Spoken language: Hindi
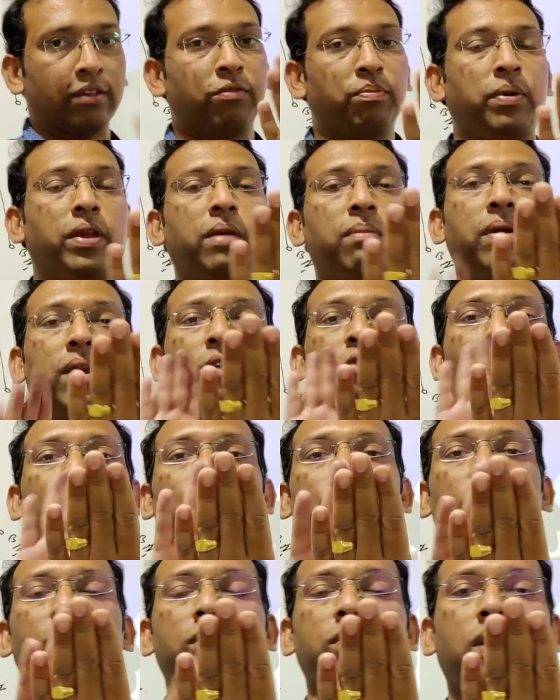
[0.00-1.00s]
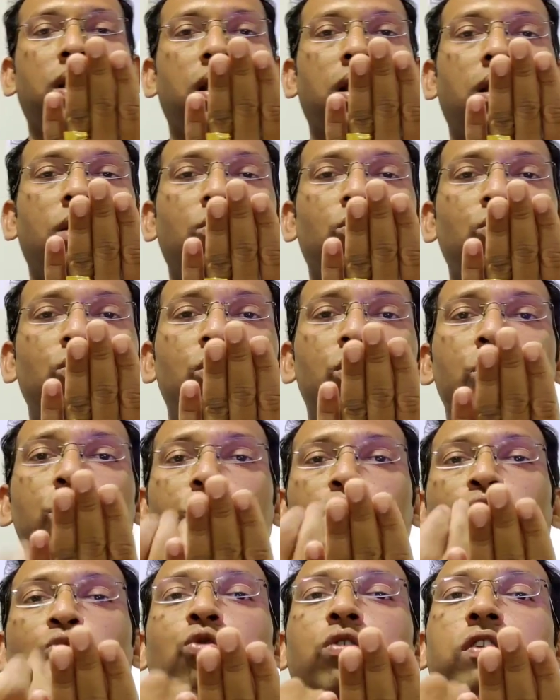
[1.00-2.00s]
एक्सपेरिमेंट को फेस कर रहा हूं
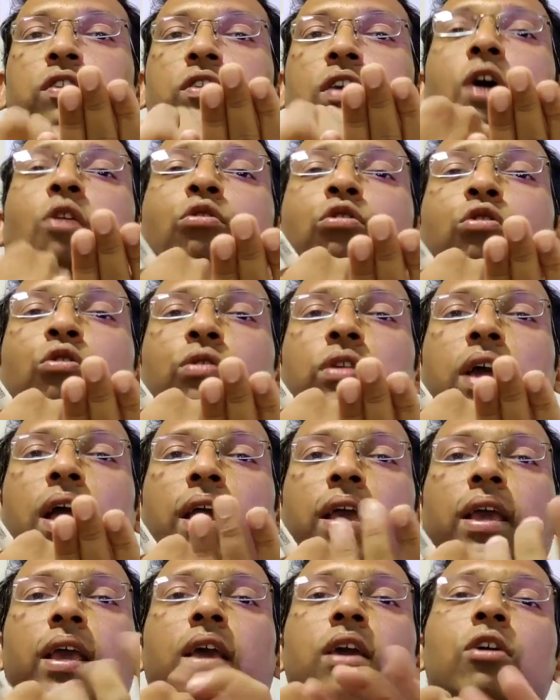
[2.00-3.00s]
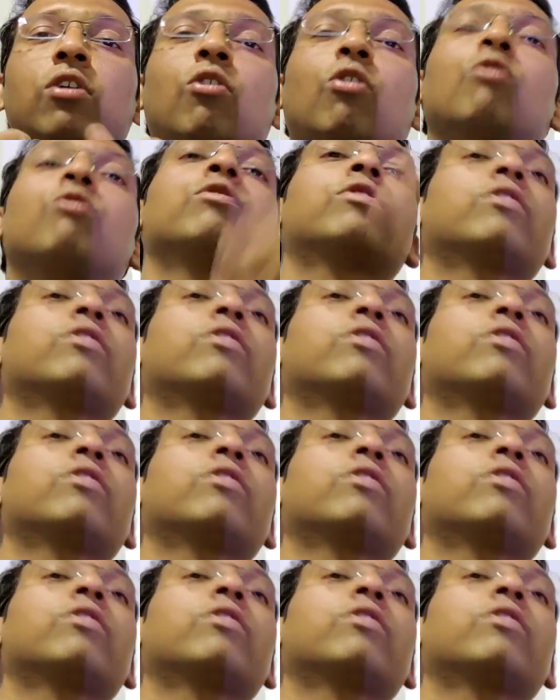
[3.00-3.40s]
तो वो साउथ हो जाएगी और